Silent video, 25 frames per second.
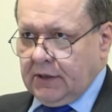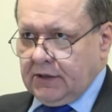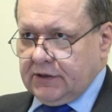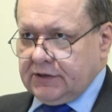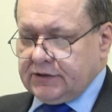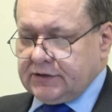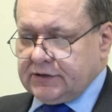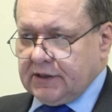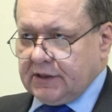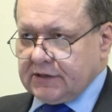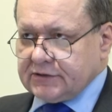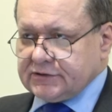i
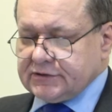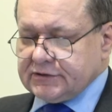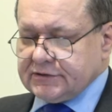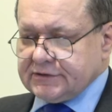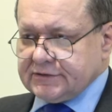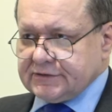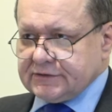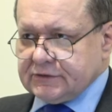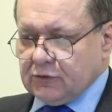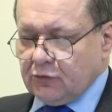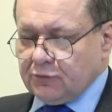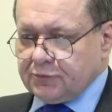także
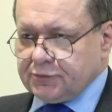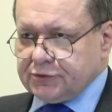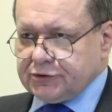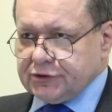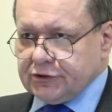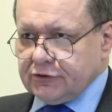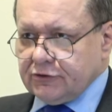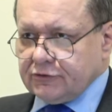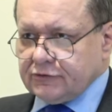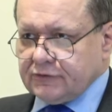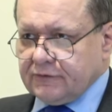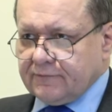został
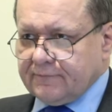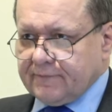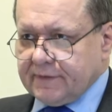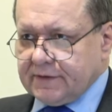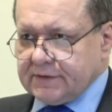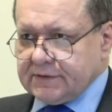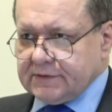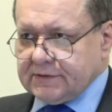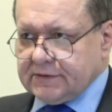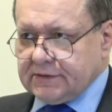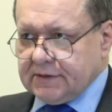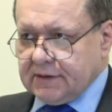
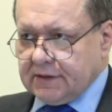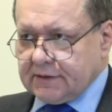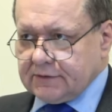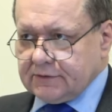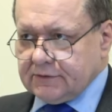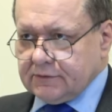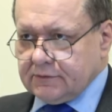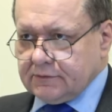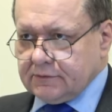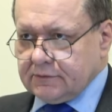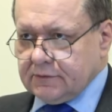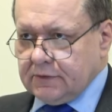przygotowany na
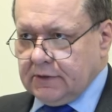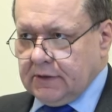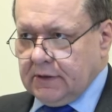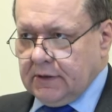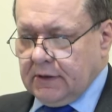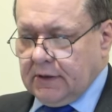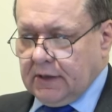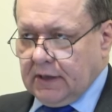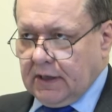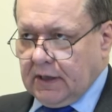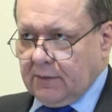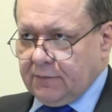to,
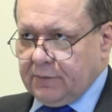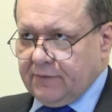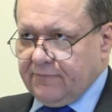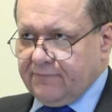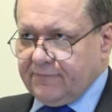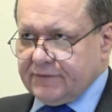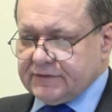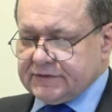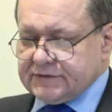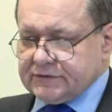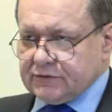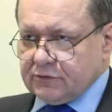aby
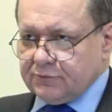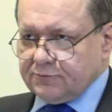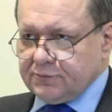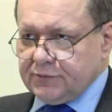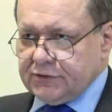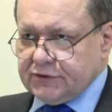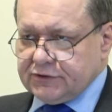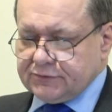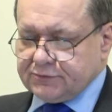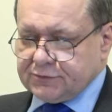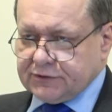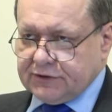
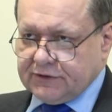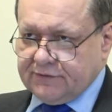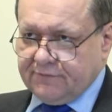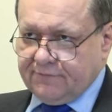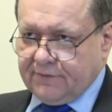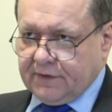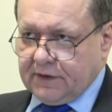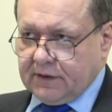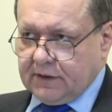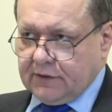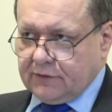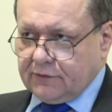wystąpić przed
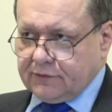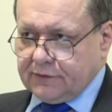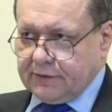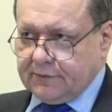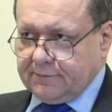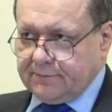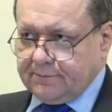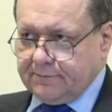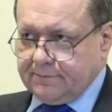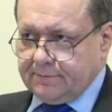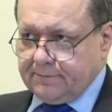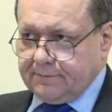
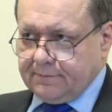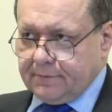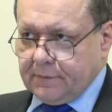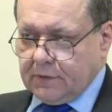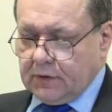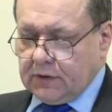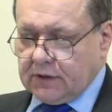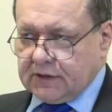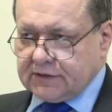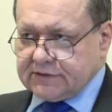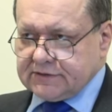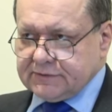faraonem
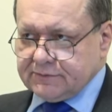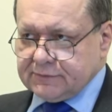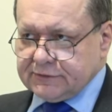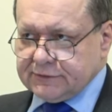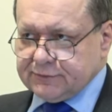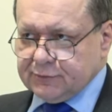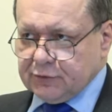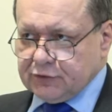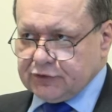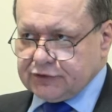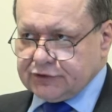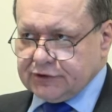razem z
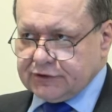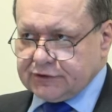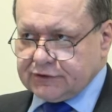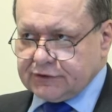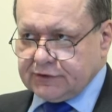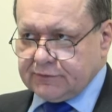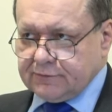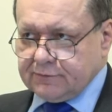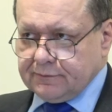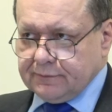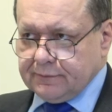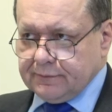
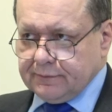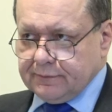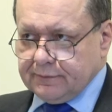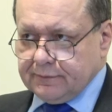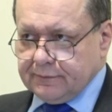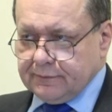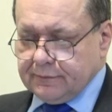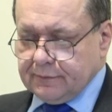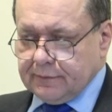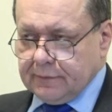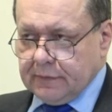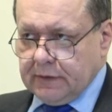Mojżeszem.
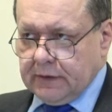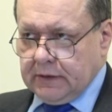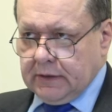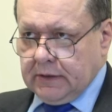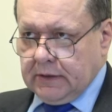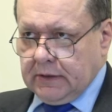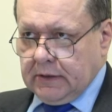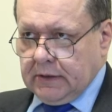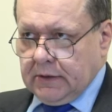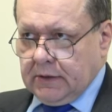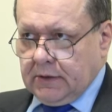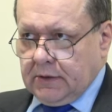
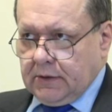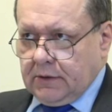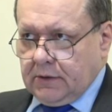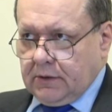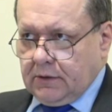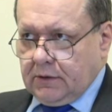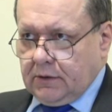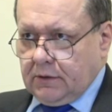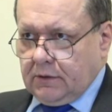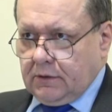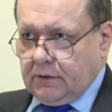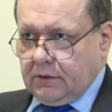
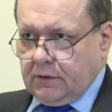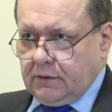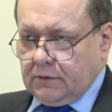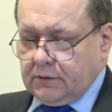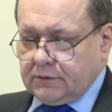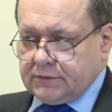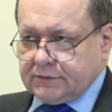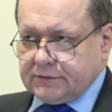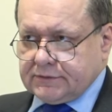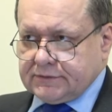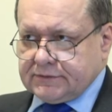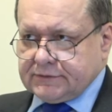E,
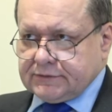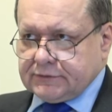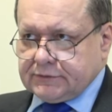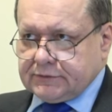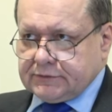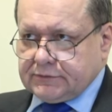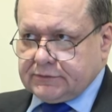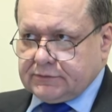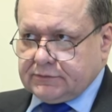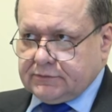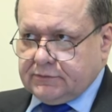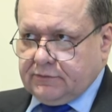
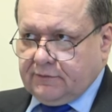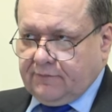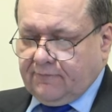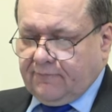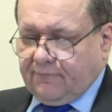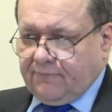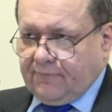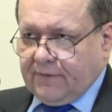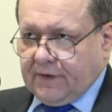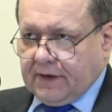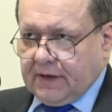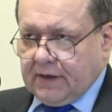
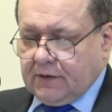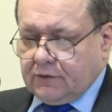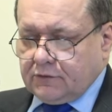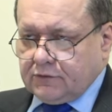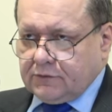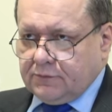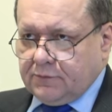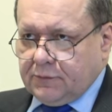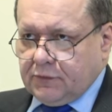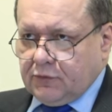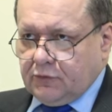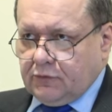
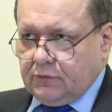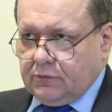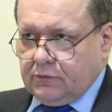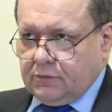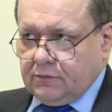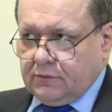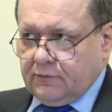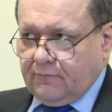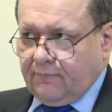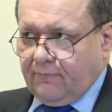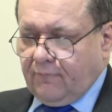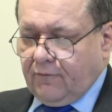faraon
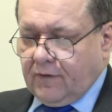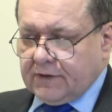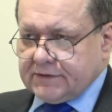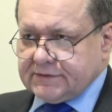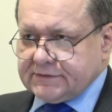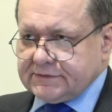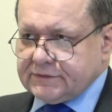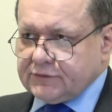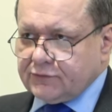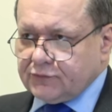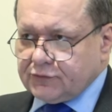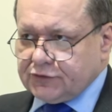był
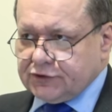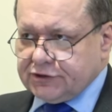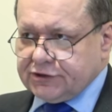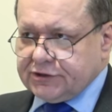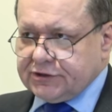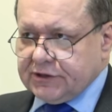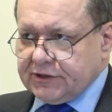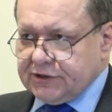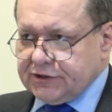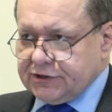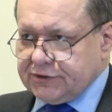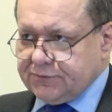władcą
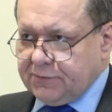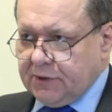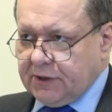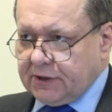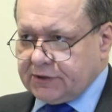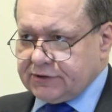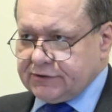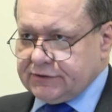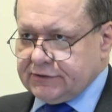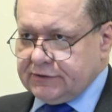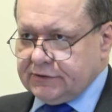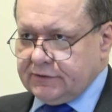życia i
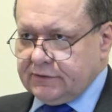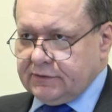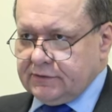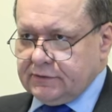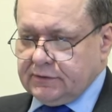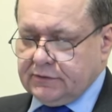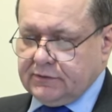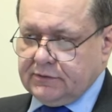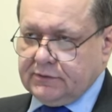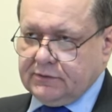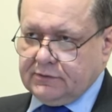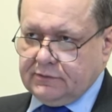śmierci e,
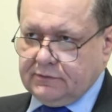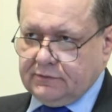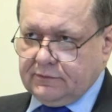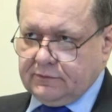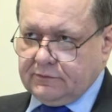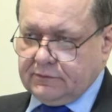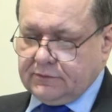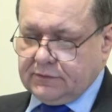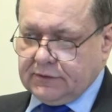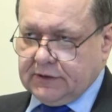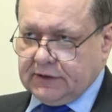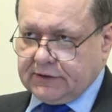
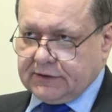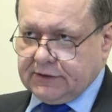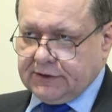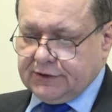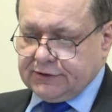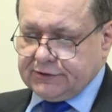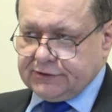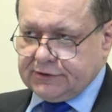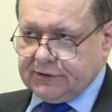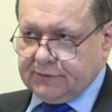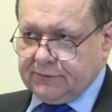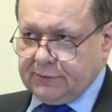na tej
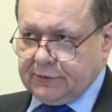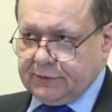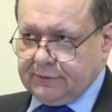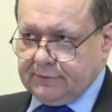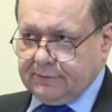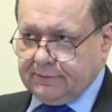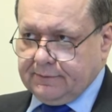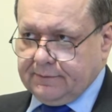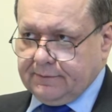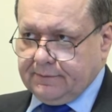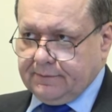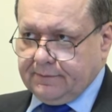ziemi.
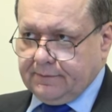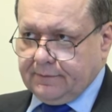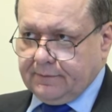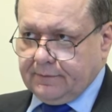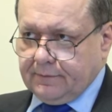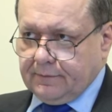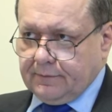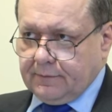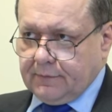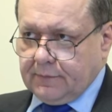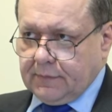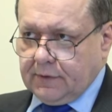
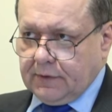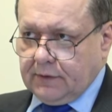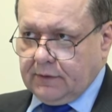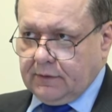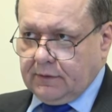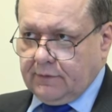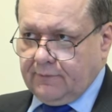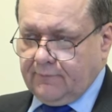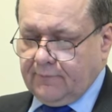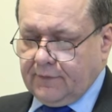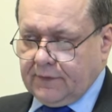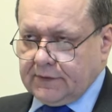
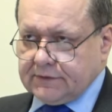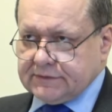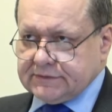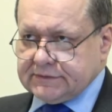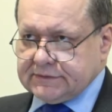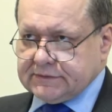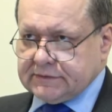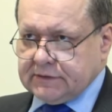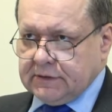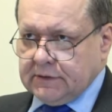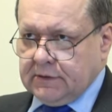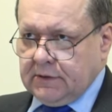
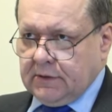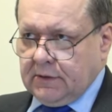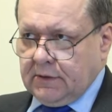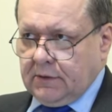Więc